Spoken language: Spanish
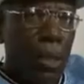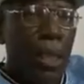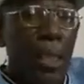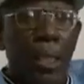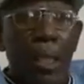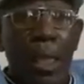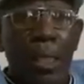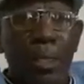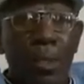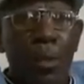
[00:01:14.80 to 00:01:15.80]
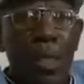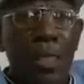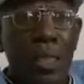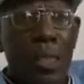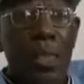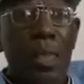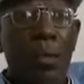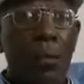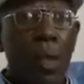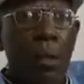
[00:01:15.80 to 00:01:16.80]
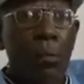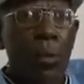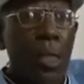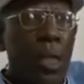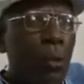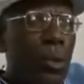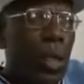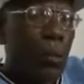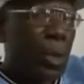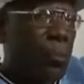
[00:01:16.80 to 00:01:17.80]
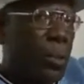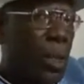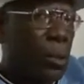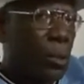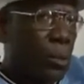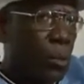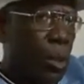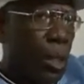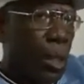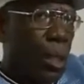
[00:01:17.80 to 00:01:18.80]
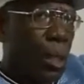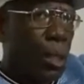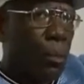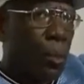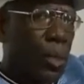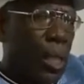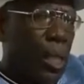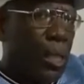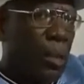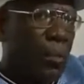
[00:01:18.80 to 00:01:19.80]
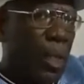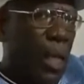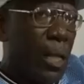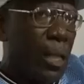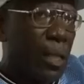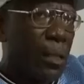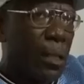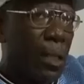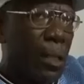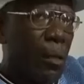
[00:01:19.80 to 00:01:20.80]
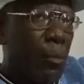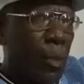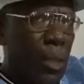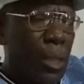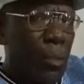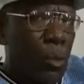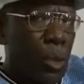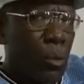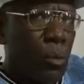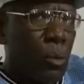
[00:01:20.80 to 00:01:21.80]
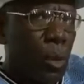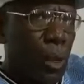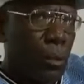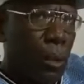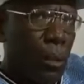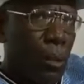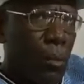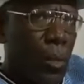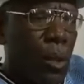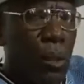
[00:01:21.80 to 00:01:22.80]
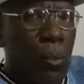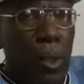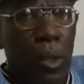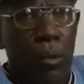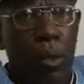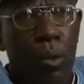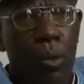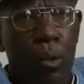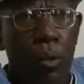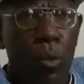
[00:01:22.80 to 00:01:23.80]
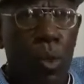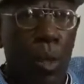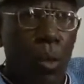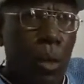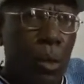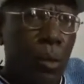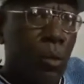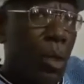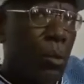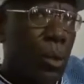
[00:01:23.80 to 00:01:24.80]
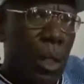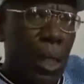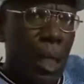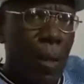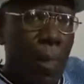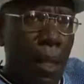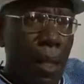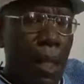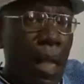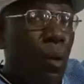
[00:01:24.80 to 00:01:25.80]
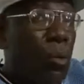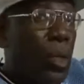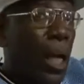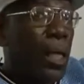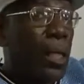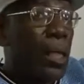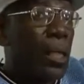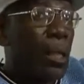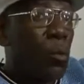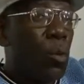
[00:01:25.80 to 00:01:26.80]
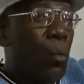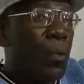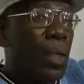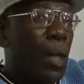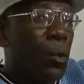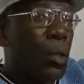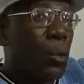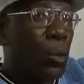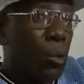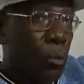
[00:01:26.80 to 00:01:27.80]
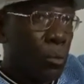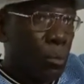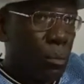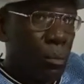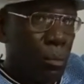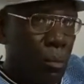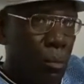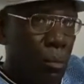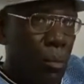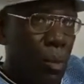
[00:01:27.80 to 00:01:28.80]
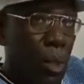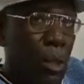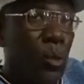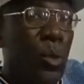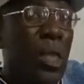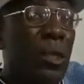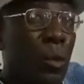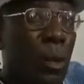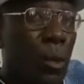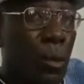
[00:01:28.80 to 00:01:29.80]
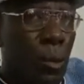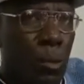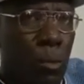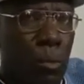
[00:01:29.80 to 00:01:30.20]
y e, ese obra de antecedente a Bagua, porque es la única manifestación de procedencia africana importante en nuestra cultura. Me estoy refiriendo a los yorú, a los bantú, a los sarará. La única que tiene un afinador de coro y un director de coro.